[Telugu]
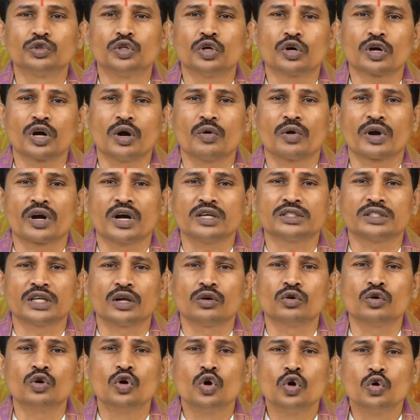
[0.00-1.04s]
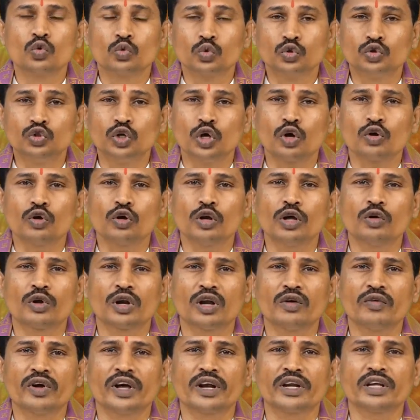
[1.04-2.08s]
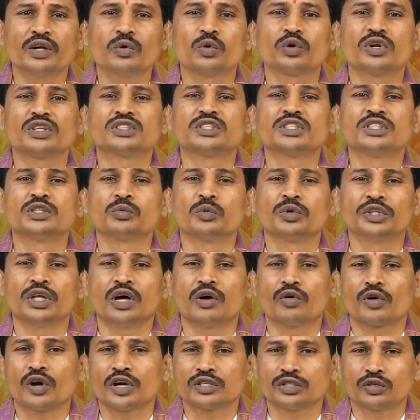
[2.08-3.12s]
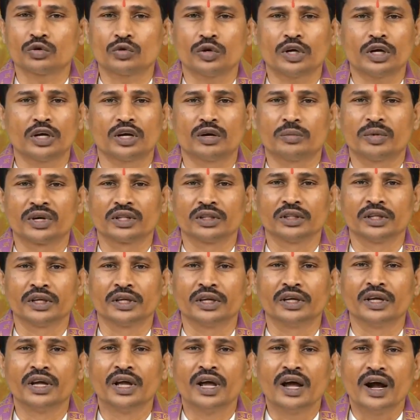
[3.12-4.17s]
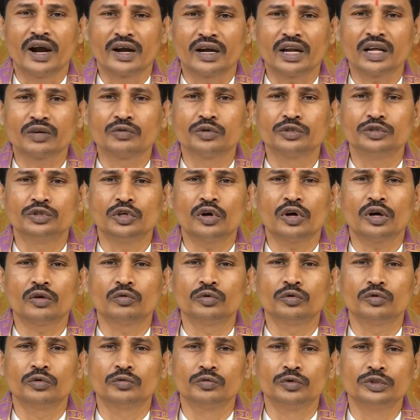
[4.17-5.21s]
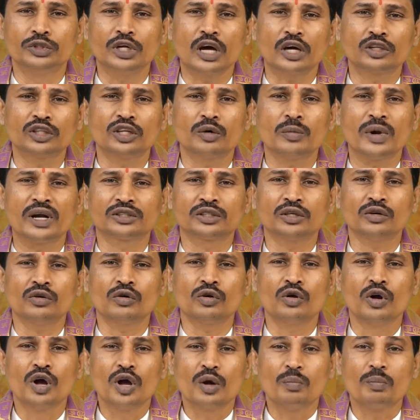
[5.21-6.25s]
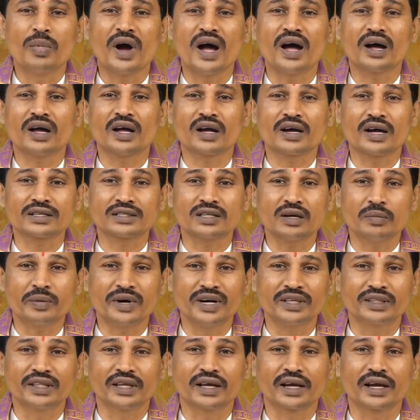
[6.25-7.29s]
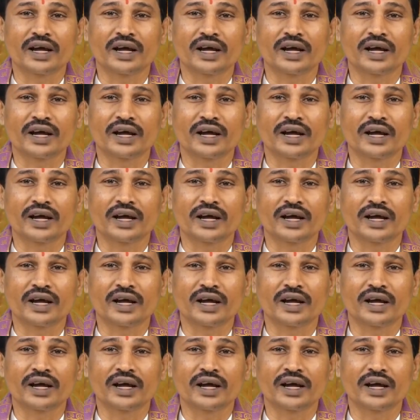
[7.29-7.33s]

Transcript: ఉద్యోగ అవకాశాలు ఉద్యోగంలో ఉన్న వారికి ఉన్నతిథి పొందే అవకాశం కూడా కనపడుతుంది అట్లాగే ఉద్యోగ విద్యార్థులు మాత్రం బాగా కష్టపడితే